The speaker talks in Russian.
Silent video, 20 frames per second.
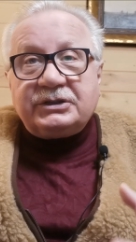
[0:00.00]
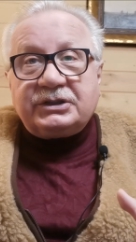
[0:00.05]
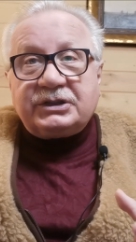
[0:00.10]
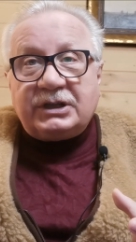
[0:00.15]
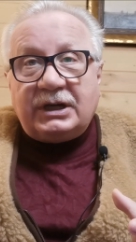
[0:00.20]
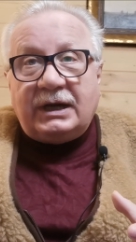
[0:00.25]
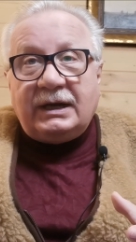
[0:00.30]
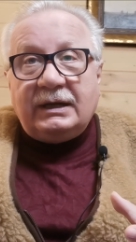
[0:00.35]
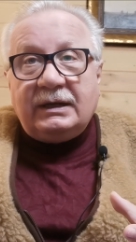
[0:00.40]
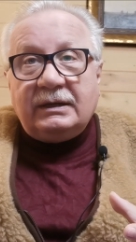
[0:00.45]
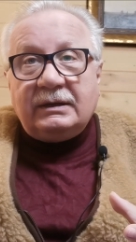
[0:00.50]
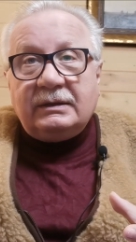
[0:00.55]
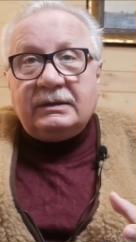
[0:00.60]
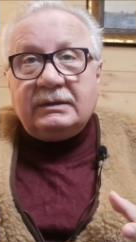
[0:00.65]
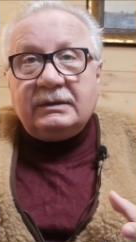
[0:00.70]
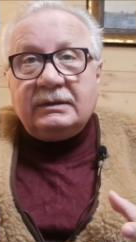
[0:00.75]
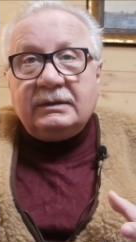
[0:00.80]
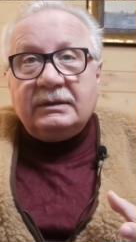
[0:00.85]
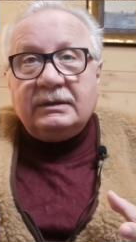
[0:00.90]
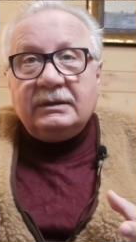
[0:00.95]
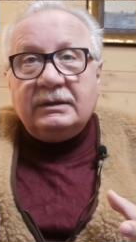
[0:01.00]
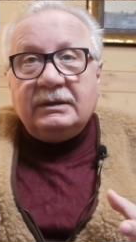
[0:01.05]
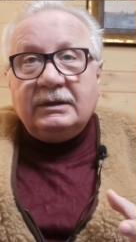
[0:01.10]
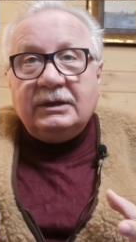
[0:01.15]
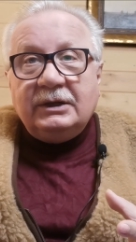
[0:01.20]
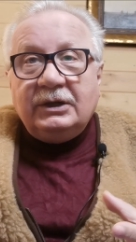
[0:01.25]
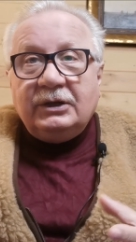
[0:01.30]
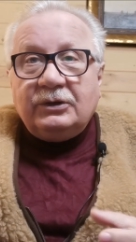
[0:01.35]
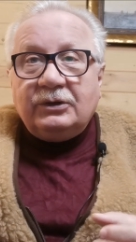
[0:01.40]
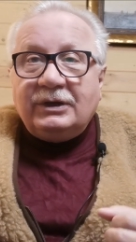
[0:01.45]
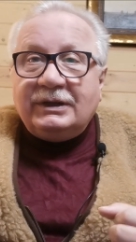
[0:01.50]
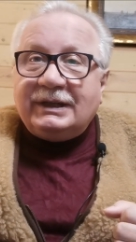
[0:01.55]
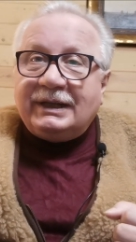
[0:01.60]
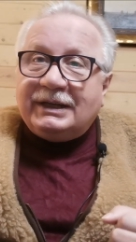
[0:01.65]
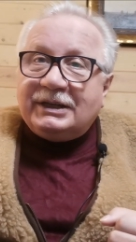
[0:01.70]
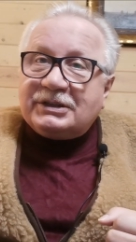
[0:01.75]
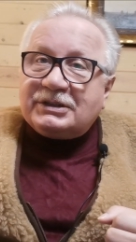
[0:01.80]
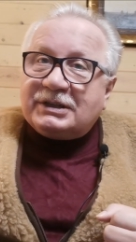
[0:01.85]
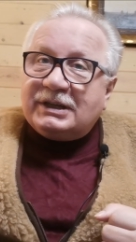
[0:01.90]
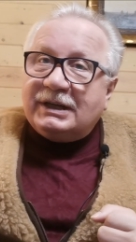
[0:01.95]
решает. Но
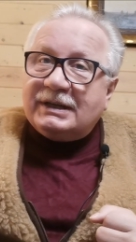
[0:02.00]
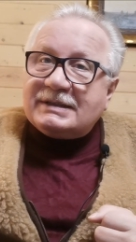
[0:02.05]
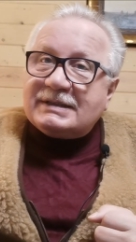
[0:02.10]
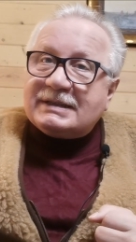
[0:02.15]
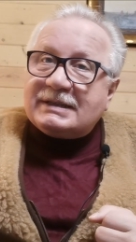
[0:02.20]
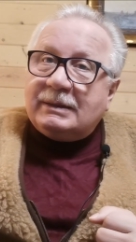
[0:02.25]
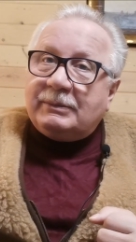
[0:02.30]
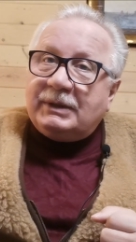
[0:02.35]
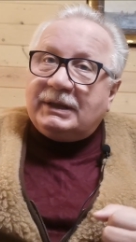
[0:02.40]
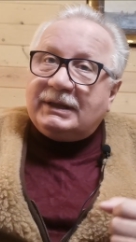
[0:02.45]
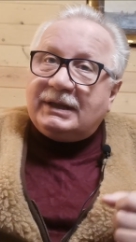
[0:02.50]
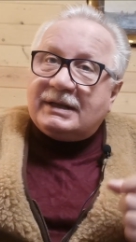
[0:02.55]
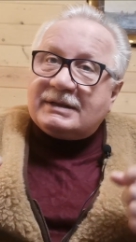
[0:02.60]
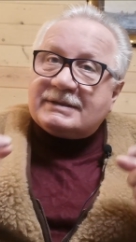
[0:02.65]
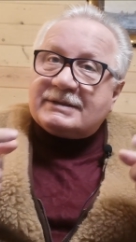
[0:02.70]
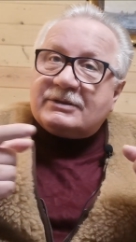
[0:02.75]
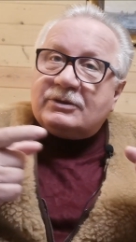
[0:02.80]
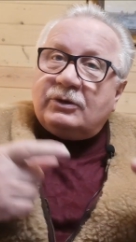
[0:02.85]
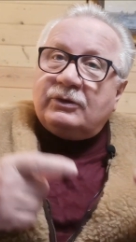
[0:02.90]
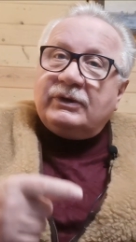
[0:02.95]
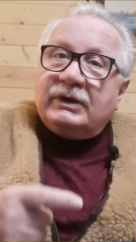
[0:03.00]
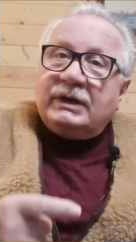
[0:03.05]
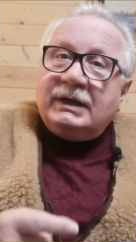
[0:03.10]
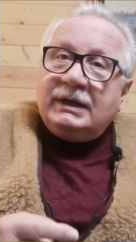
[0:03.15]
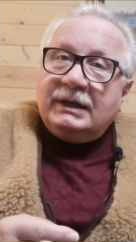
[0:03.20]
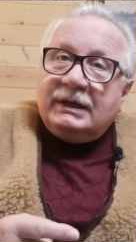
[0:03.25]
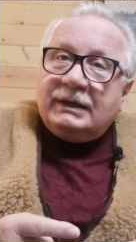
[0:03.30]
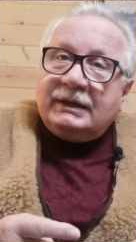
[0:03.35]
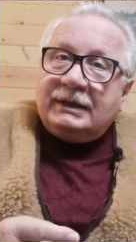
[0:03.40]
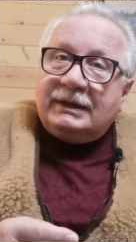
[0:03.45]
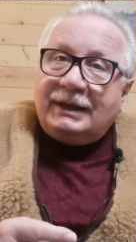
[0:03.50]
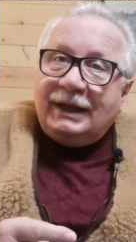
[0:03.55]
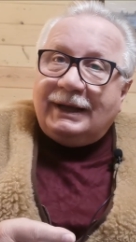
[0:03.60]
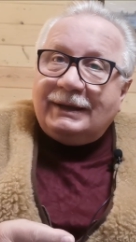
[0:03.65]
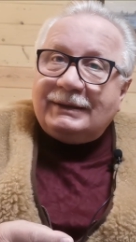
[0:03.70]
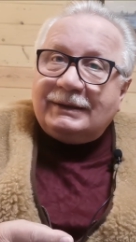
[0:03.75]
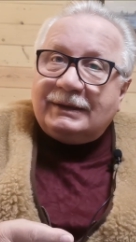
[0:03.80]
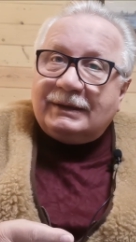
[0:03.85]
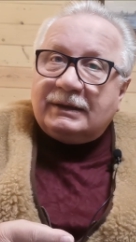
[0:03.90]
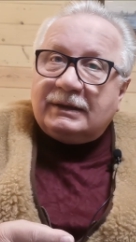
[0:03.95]
она решает сама на основе
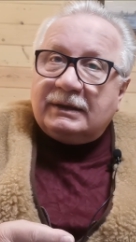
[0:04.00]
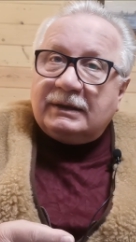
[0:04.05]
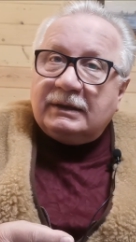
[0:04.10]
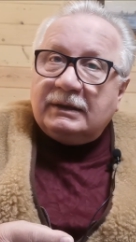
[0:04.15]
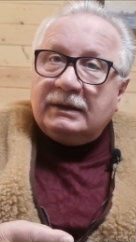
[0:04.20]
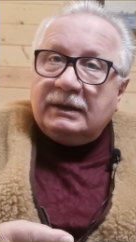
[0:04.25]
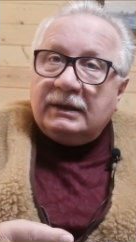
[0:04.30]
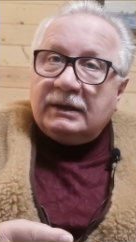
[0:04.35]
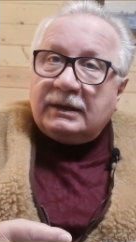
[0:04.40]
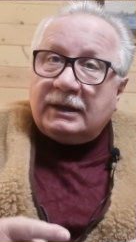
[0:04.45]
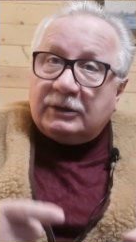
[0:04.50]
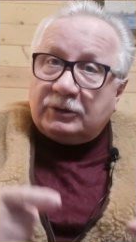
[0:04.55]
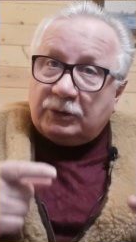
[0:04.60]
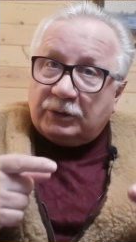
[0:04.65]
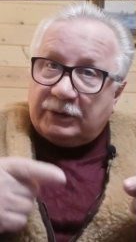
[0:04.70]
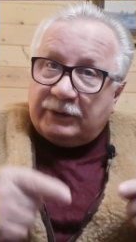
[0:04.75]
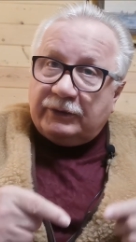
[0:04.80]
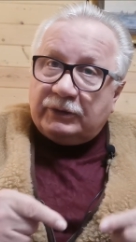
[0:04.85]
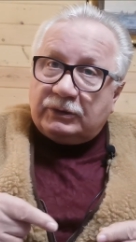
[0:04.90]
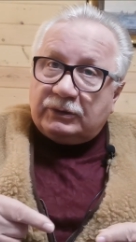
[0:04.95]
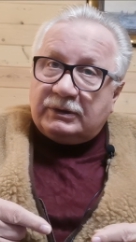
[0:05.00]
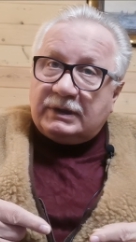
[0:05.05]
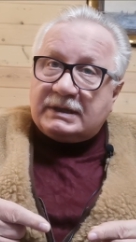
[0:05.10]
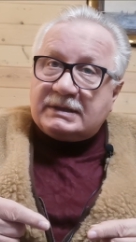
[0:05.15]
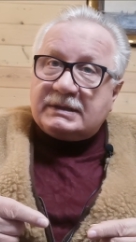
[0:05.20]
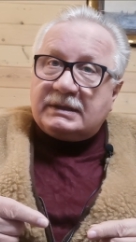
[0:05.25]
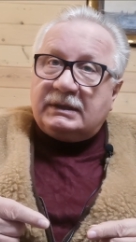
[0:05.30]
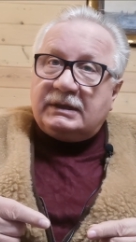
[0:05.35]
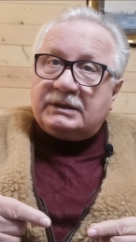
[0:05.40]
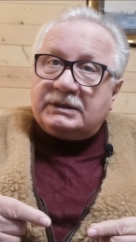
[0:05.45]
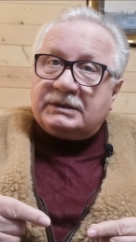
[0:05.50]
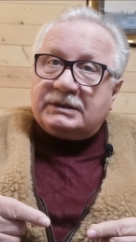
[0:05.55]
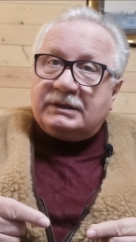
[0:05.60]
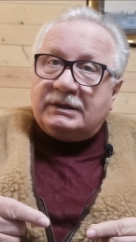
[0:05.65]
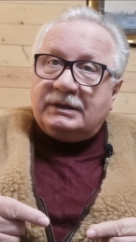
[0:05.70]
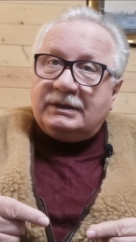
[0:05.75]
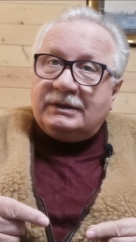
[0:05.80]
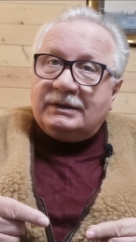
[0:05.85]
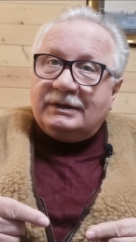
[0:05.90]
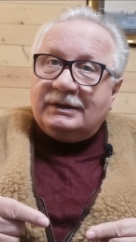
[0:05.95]
данных, которые вы туда
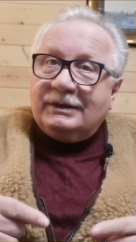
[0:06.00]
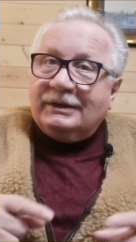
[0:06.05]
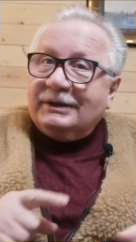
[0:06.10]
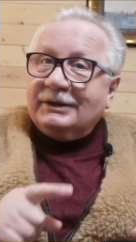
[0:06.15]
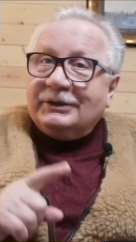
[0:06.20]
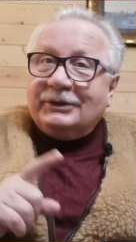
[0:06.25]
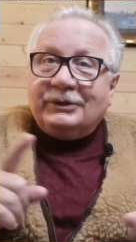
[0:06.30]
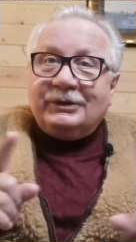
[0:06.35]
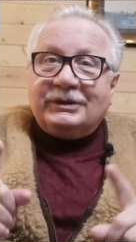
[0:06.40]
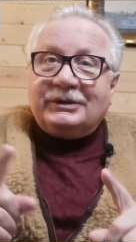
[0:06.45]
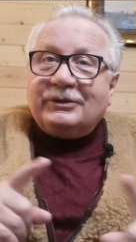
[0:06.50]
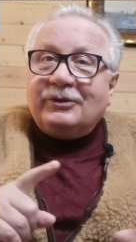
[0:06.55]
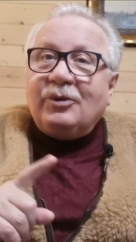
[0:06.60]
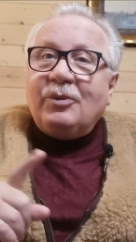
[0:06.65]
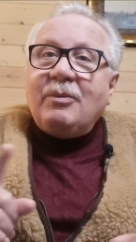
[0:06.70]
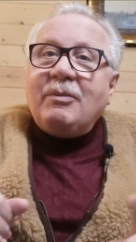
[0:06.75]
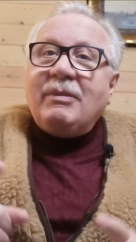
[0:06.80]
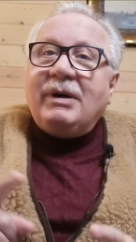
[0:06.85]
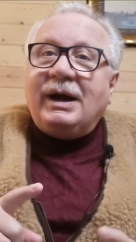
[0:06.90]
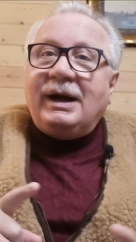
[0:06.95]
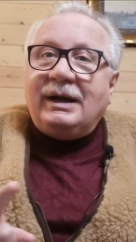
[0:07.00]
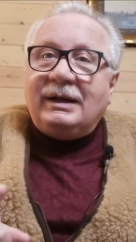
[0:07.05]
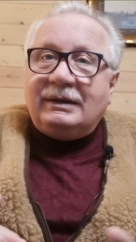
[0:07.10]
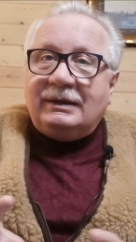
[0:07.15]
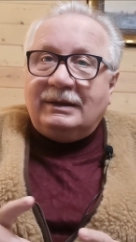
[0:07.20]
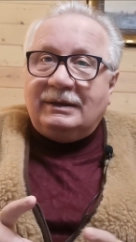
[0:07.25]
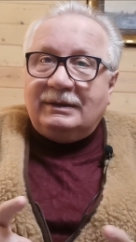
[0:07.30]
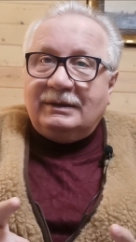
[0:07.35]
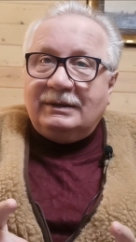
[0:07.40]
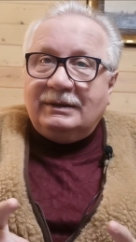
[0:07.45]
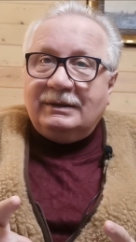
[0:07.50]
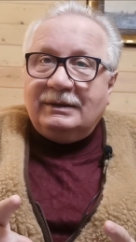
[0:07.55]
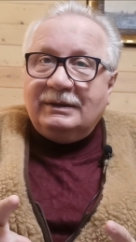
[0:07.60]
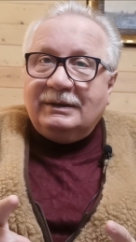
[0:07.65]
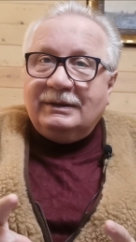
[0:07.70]
заложили. Но этого мало.